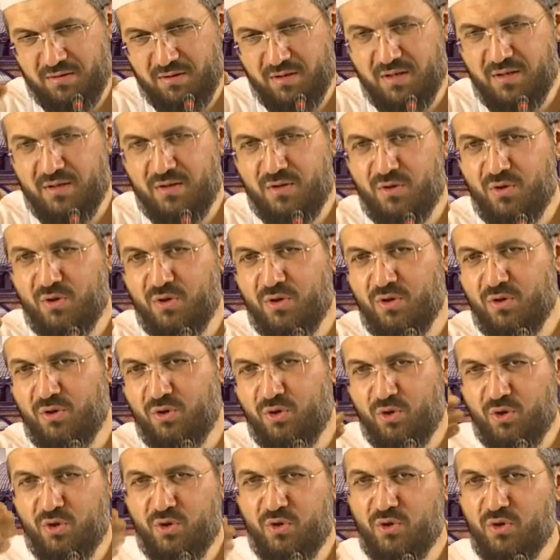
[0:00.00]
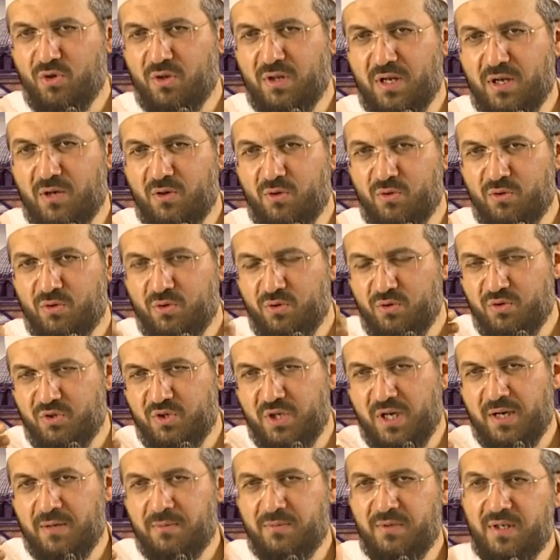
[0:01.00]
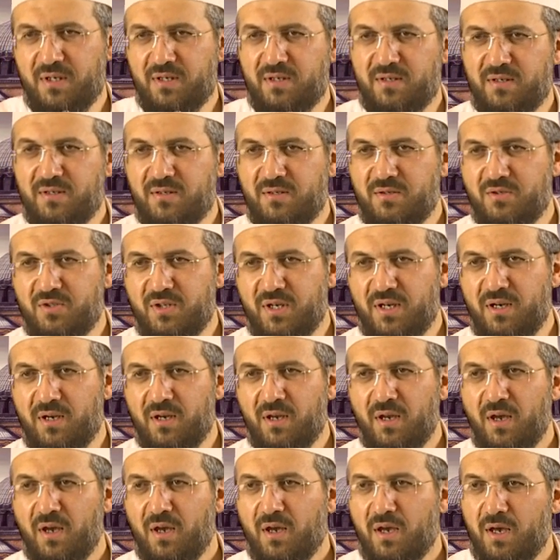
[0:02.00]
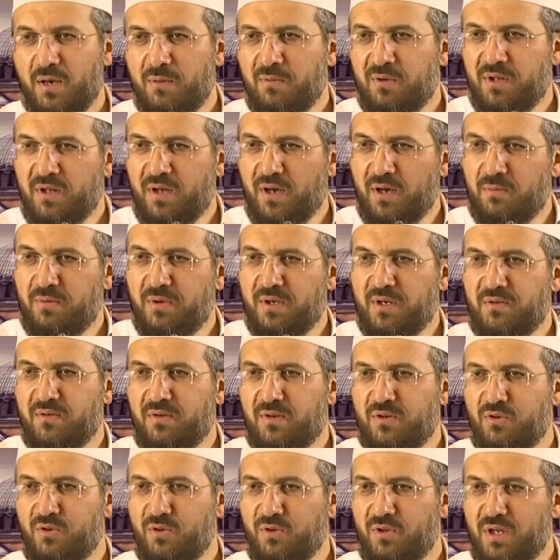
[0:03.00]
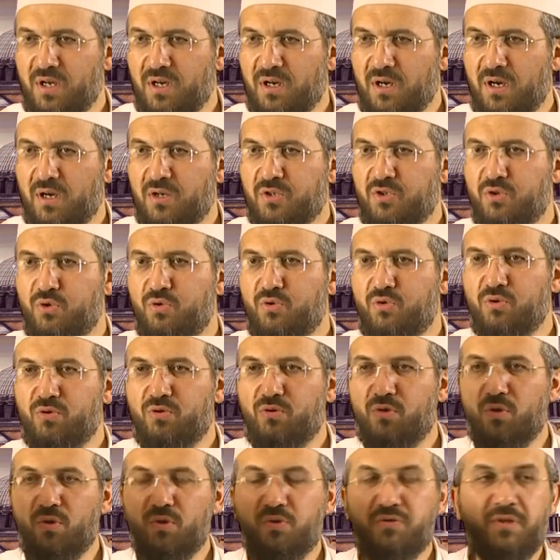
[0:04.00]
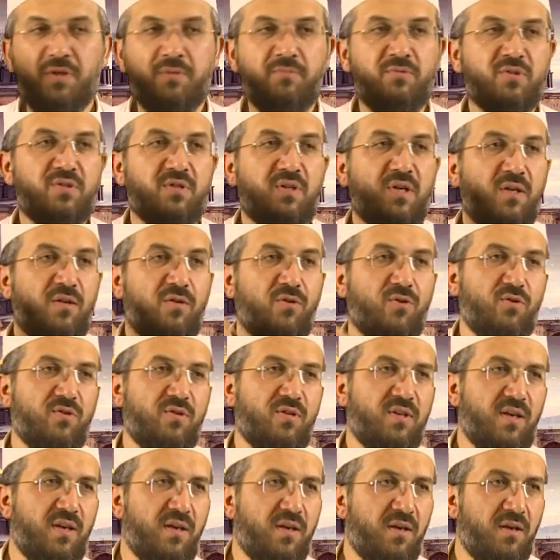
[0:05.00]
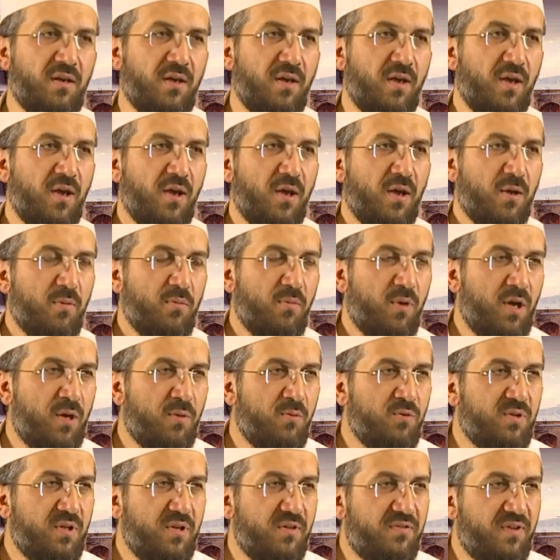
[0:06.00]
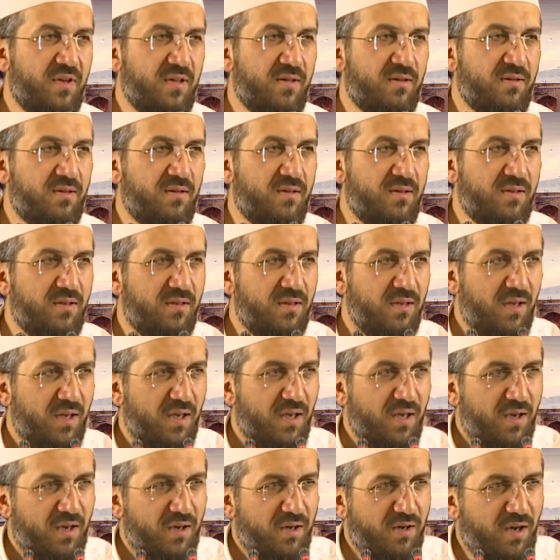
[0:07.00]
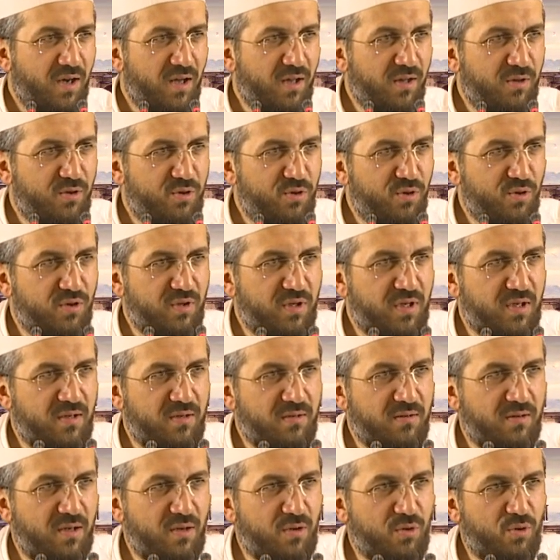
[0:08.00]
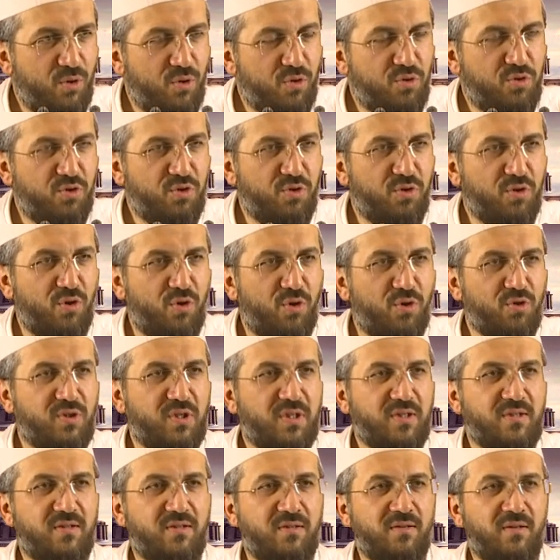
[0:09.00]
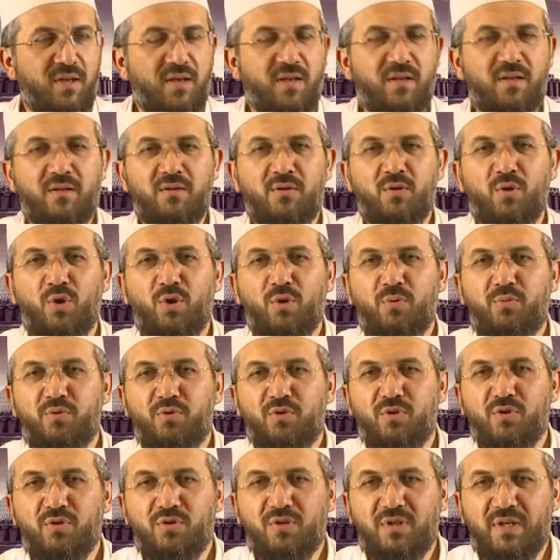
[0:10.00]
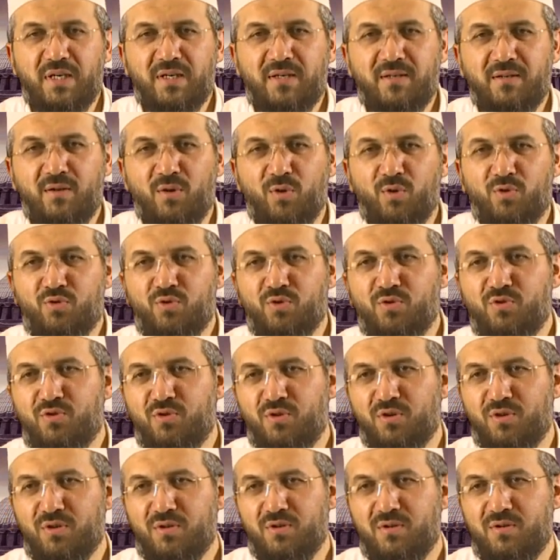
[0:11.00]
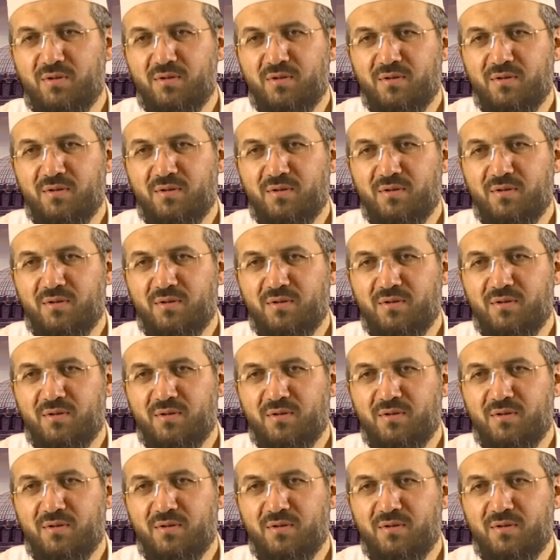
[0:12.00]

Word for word: gidiyor, görüyorlar onu camiye girince hemen haber veriyorlar. Aşık Kutlu hocamız geliyor diye. Mahmud Efendi Kalkıyor yerinden koşuyor, hocasının elini öpüyor, yerine oturtuyor.